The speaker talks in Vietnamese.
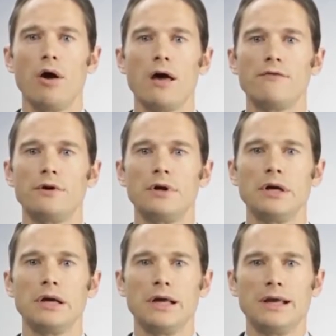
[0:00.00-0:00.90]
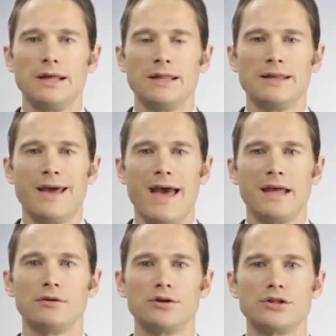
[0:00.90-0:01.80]
Tuy nhiên,
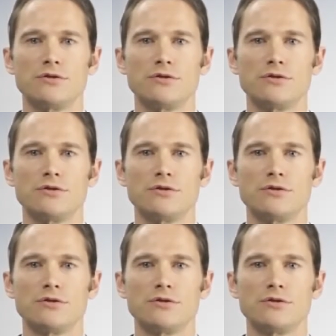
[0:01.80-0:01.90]
năng lượng ánh